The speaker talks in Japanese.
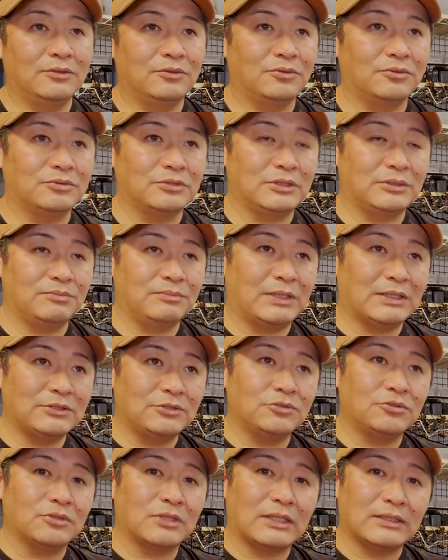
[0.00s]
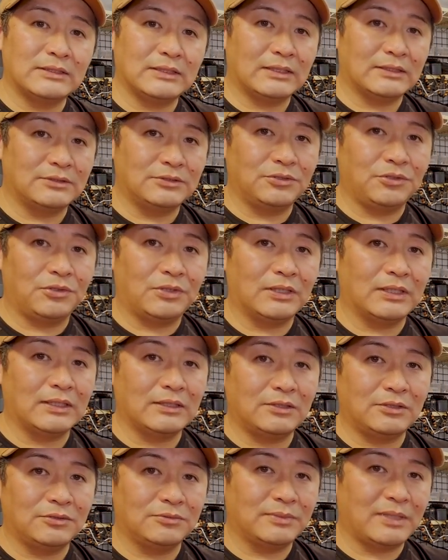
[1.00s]
特に、まあ、ちょっと風が強いか
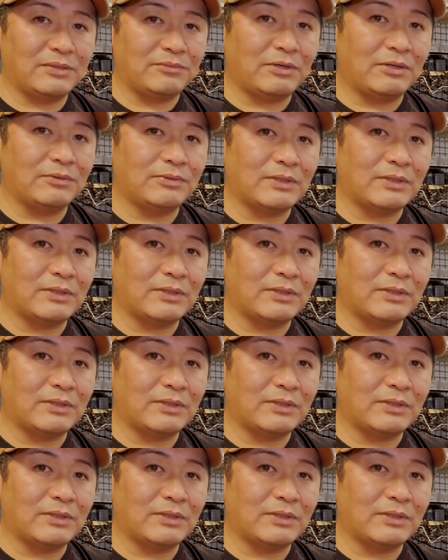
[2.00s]
なっていう場合は、